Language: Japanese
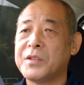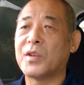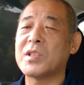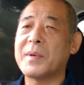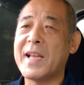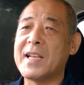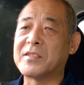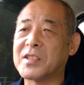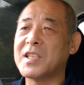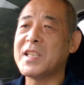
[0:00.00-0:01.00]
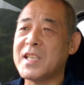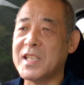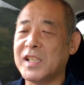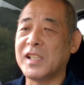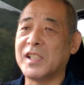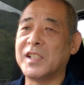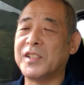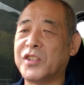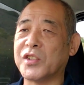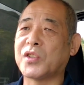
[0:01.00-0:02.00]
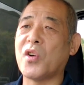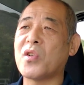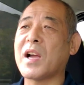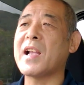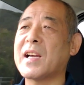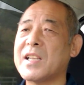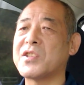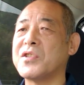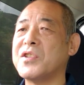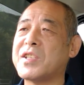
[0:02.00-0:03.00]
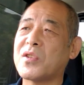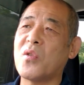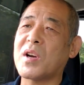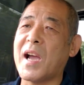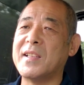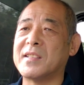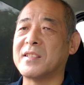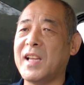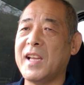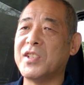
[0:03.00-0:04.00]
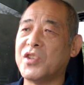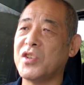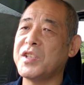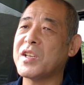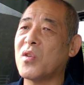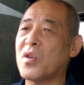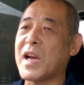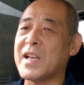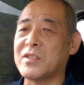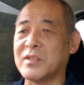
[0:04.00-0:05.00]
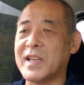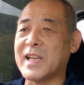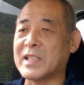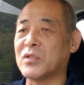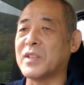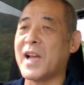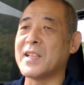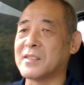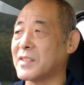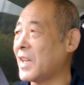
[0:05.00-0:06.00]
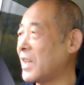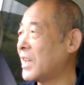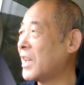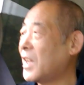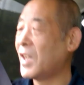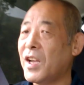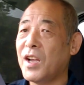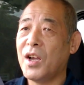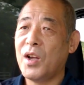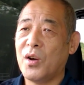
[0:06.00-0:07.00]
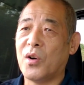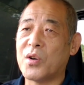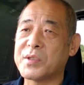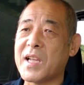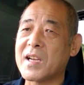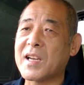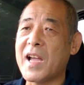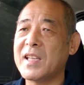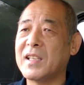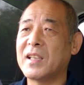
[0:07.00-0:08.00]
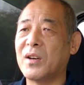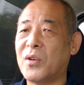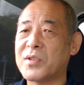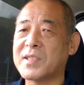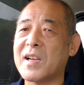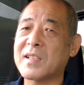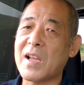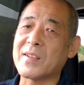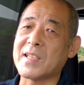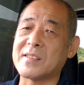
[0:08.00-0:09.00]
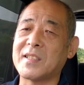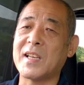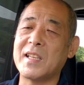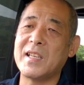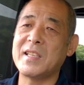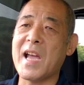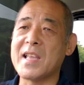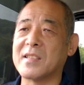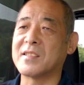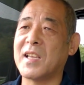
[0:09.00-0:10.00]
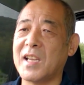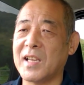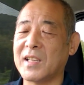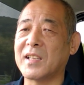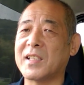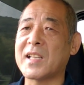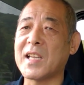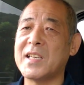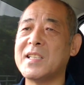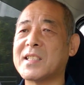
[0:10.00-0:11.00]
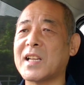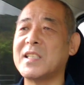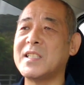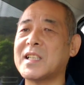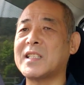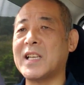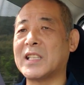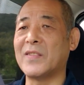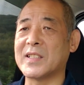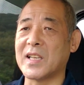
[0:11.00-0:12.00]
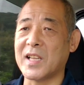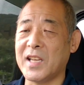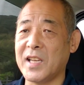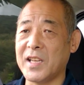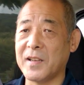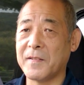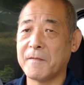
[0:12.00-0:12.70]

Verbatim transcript: そう、でもね月にじゅっこうかいからじゅういちこうかいですね。じゅうにこうかいっていうのはやったことないですね。オールさんかい、オールさんかいはさすがにないですね。だいたいにじゅうさん、にじゅうさんでやってましたね。